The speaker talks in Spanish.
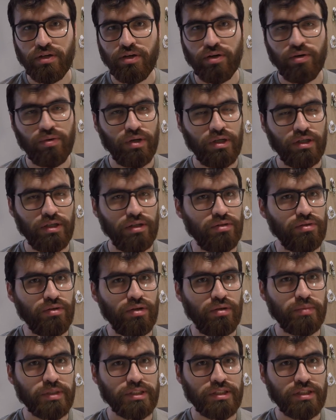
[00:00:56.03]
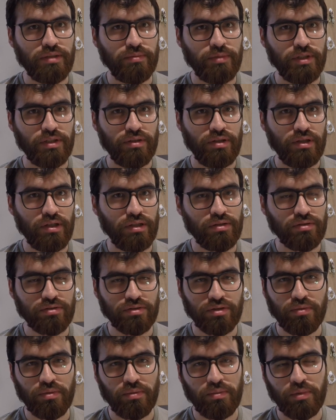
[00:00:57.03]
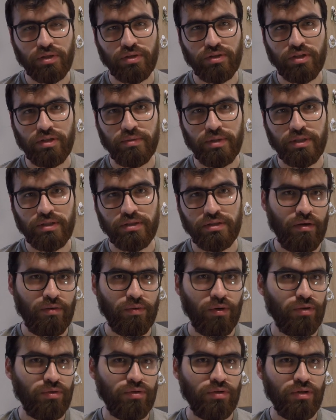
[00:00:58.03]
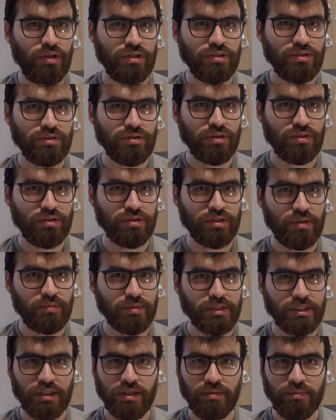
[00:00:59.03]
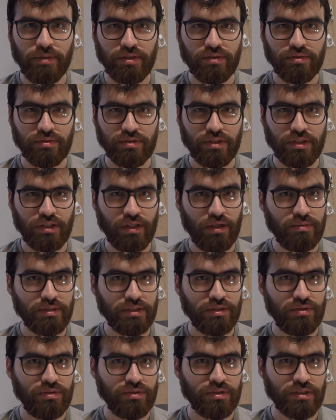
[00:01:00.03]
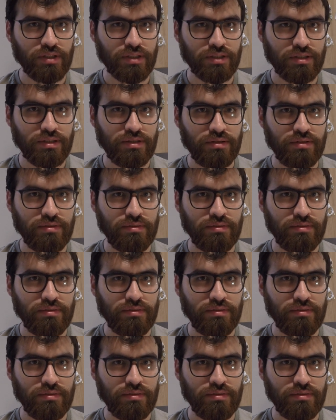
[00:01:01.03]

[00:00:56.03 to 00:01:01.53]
o cualquier otro almacenamiento de datos como MongoDB o alguno de esos otros almacenamientos que tal vez conozcas.